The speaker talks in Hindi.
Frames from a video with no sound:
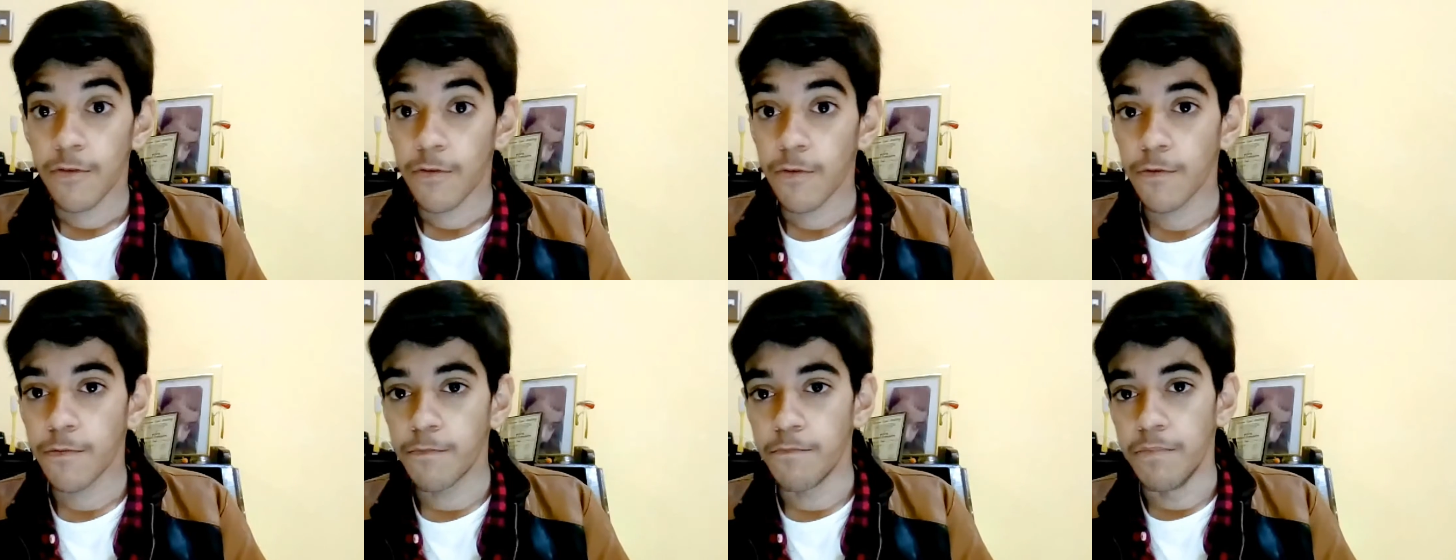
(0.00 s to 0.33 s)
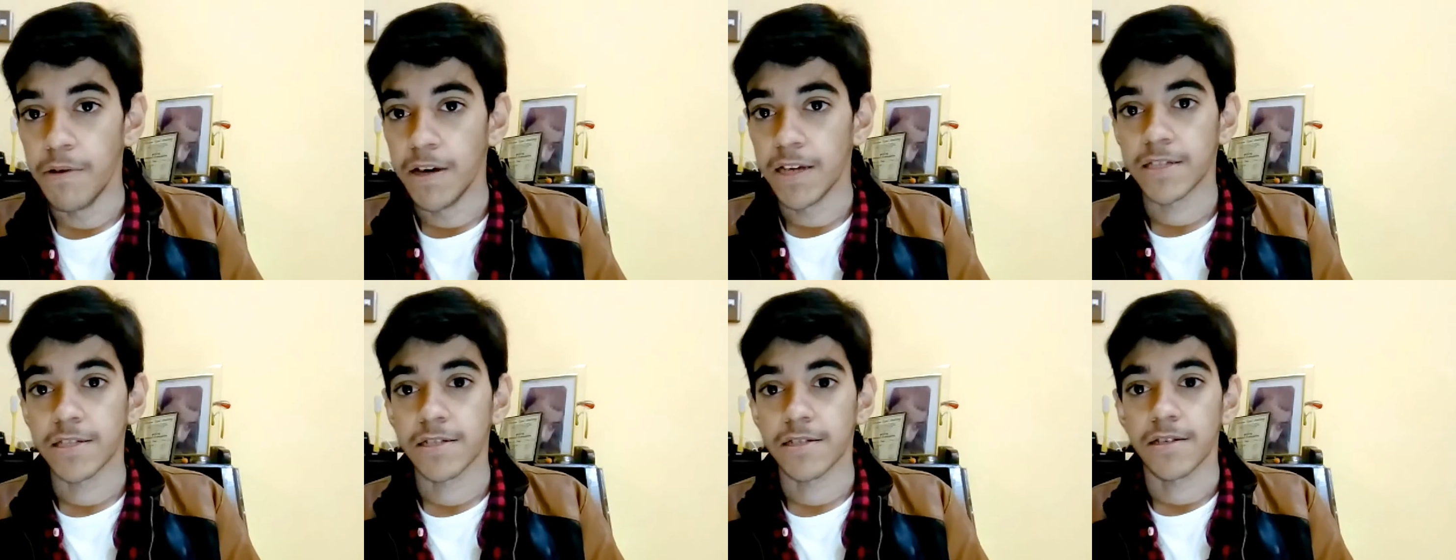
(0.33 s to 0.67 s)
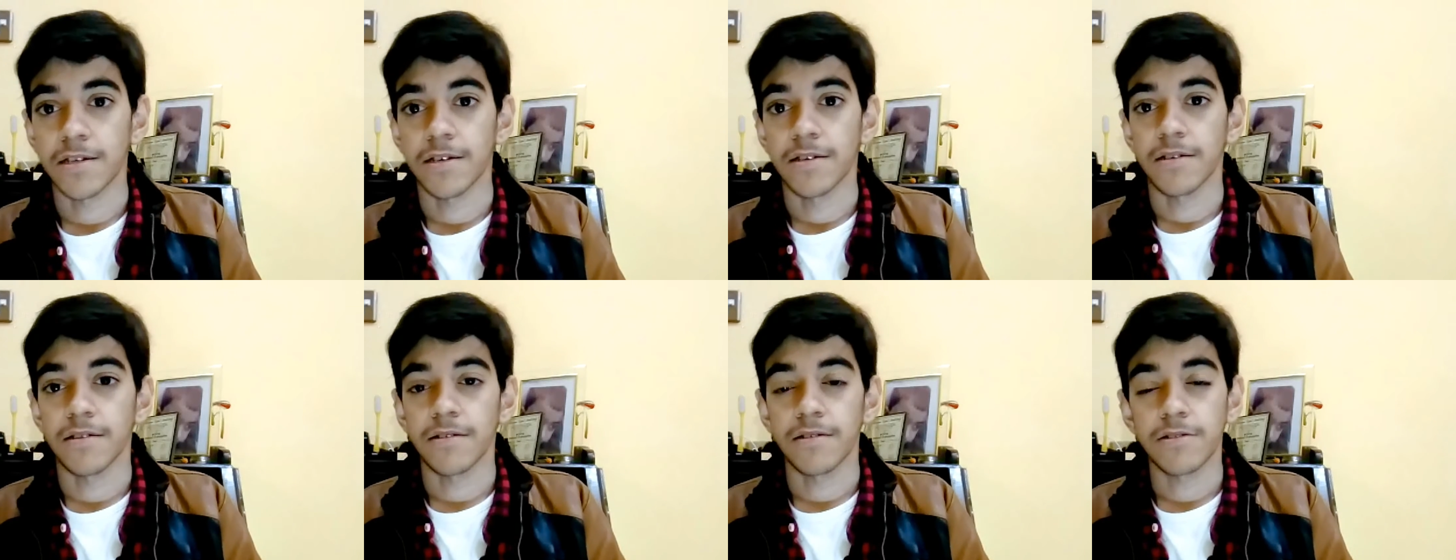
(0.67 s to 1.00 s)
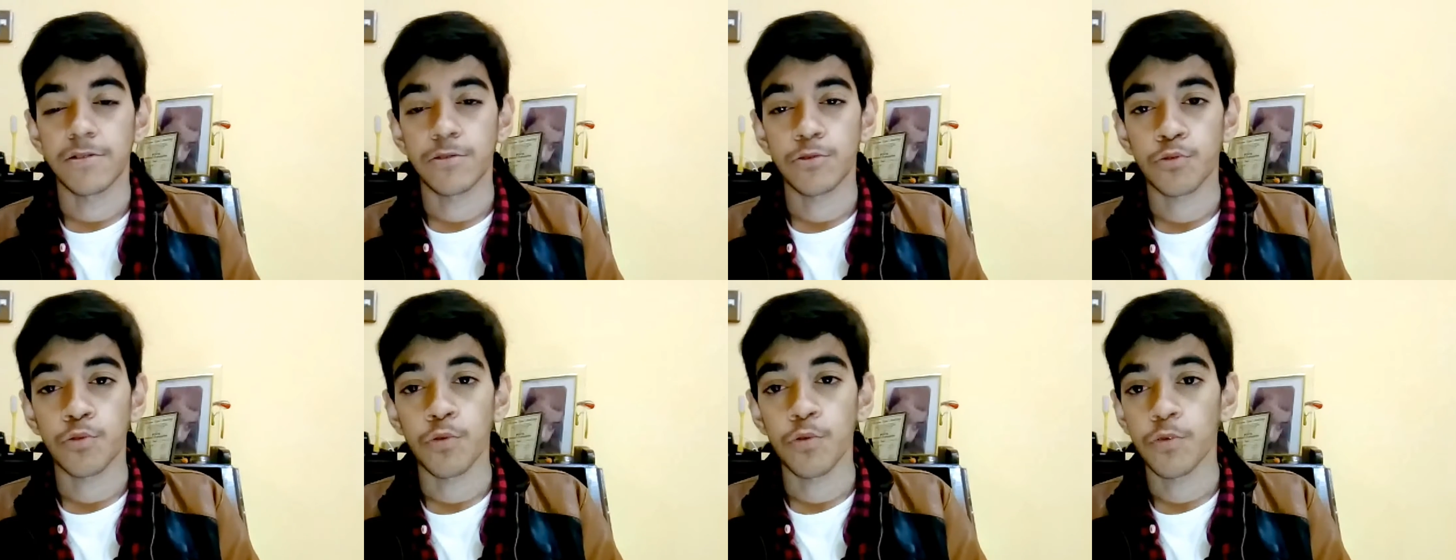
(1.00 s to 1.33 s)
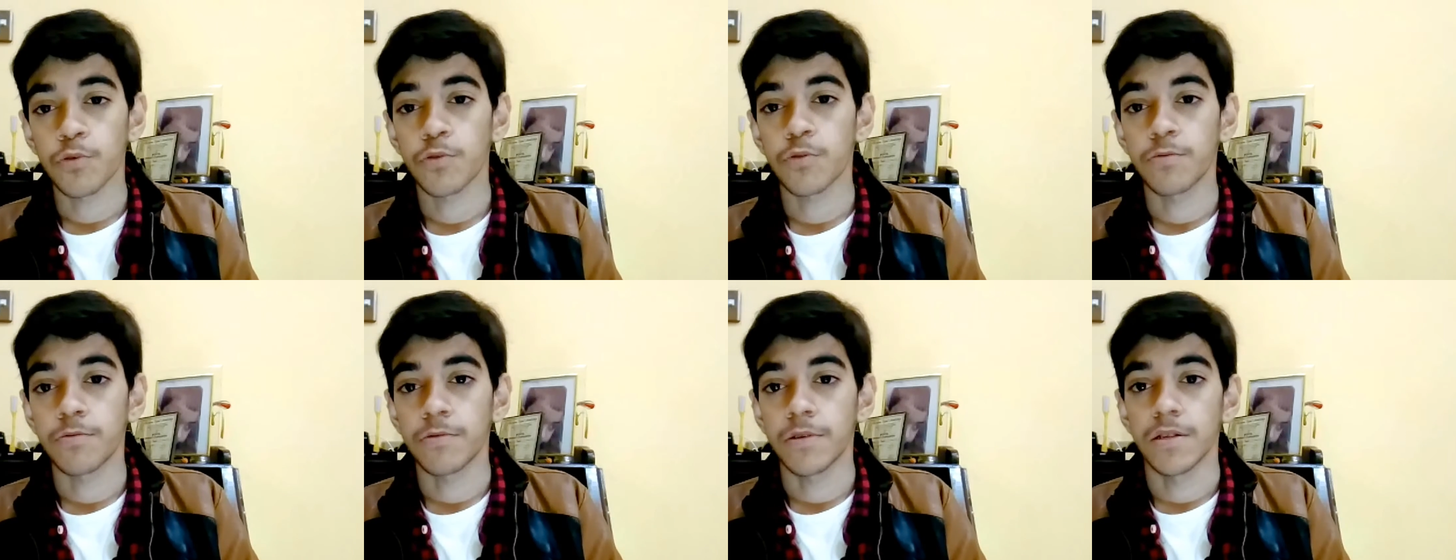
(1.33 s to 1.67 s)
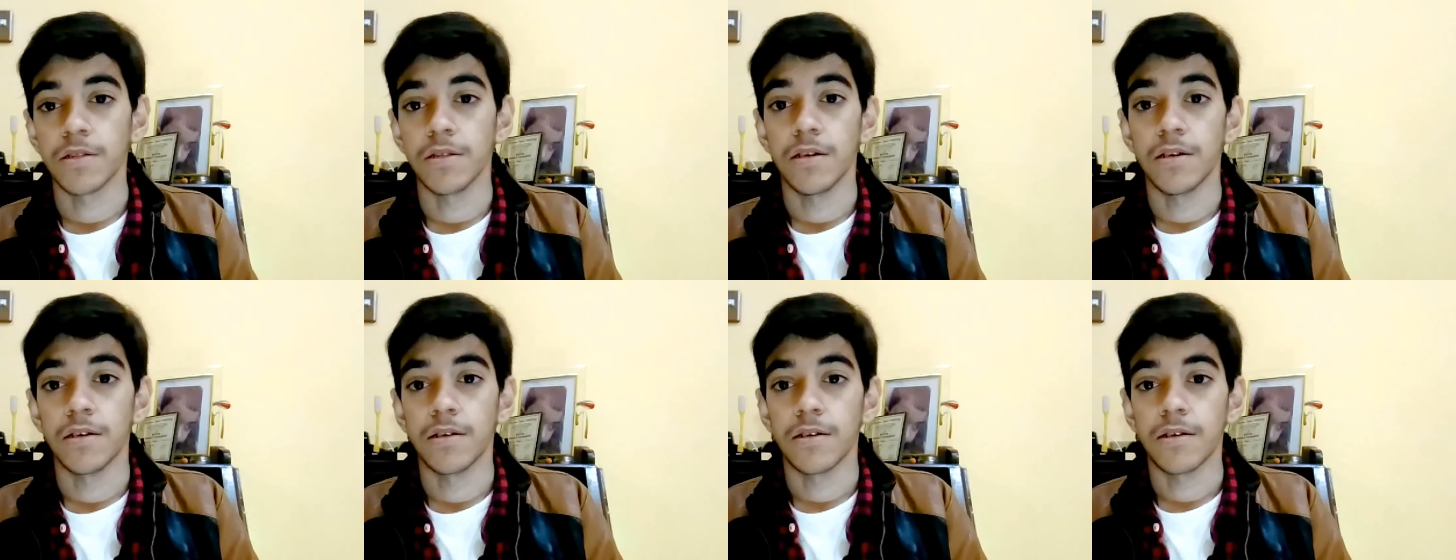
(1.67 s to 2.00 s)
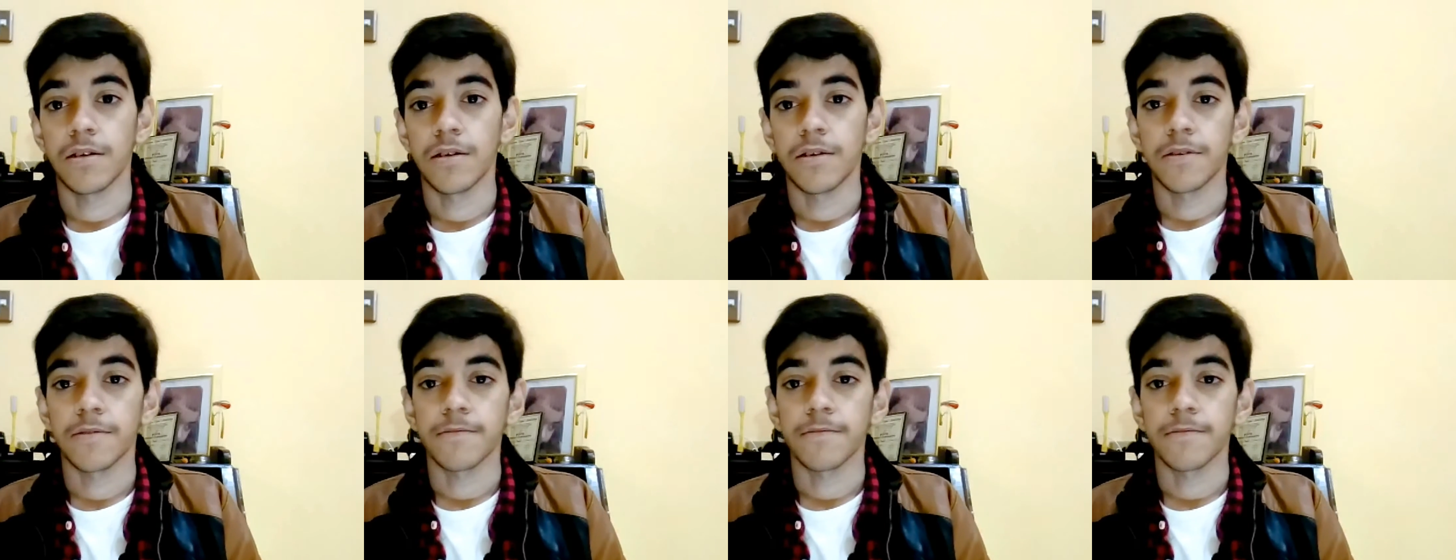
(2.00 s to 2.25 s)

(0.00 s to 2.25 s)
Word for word: वो बेस्ट है स्टोर रूम के अंदर